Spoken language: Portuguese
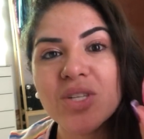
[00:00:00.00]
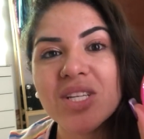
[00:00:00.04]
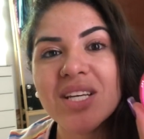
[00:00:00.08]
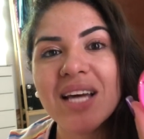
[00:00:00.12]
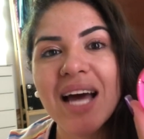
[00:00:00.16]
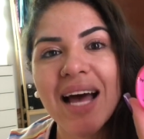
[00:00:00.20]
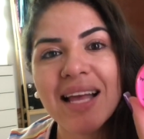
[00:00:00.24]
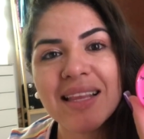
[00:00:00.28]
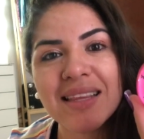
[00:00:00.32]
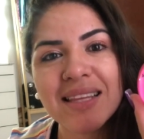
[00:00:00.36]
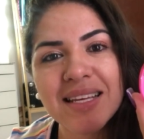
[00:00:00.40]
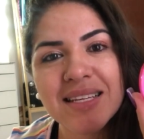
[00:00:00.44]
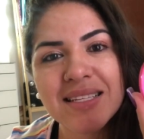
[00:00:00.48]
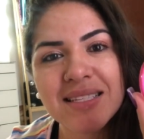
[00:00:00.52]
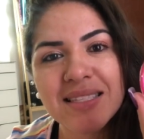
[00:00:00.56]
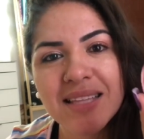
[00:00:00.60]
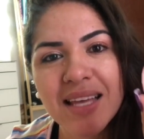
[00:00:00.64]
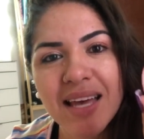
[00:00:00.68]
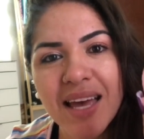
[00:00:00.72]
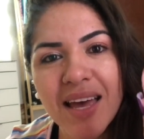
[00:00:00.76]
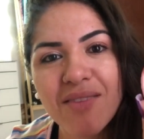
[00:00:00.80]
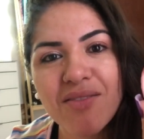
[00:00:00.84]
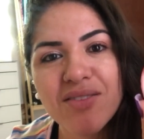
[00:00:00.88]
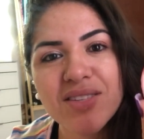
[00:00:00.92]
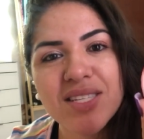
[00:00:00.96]
Já
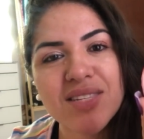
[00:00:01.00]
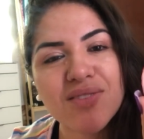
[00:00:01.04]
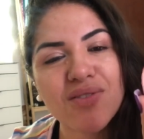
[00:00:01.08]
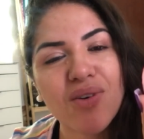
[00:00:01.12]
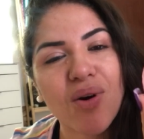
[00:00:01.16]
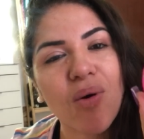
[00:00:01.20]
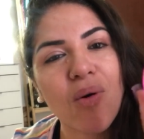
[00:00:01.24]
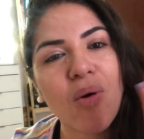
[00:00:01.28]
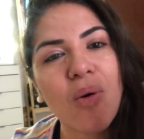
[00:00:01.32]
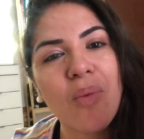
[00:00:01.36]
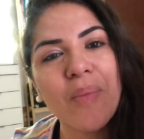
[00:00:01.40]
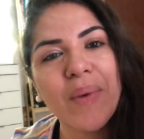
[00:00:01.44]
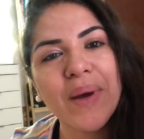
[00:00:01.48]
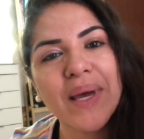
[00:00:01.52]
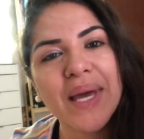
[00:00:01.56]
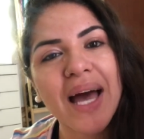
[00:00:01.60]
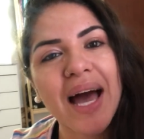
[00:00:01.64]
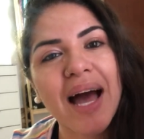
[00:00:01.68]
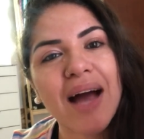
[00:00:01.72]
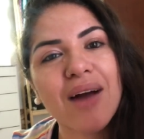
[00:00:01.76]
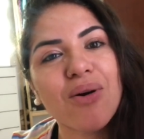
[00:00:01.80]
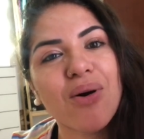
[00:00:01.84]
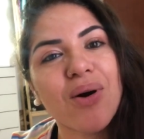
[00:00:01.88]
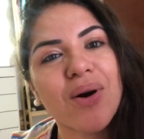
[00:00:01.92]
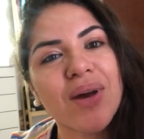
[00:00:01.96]
testei, vocês vão acompanhar
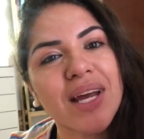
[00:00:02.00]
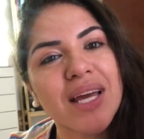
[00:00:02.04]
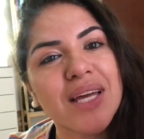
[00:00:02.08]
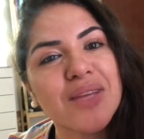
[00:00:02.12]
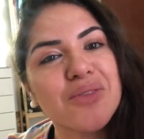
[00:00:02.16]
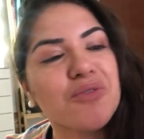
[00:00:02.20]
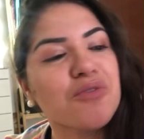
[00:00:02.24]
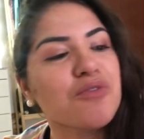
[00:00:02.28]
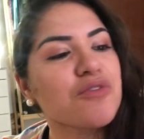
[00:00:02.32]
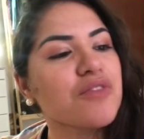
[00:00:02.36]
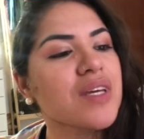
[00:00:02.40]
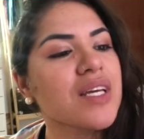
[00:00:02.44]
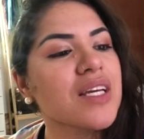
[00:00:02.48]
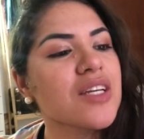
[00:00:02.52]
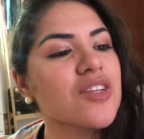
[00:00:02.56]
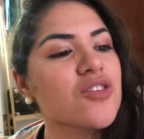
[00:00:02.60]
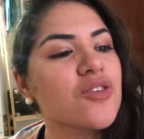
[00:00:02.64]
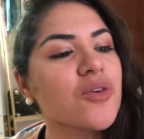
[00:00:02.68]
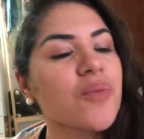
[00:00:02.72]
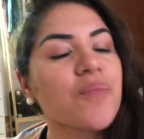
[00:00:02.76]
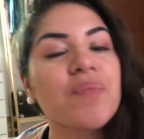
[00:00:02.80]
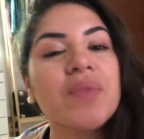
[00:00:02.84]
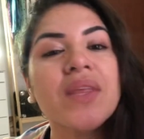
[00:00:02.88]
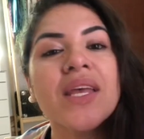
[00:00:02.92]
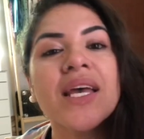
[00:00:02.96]
agora aí no
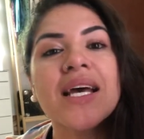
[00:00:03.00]
vídeo.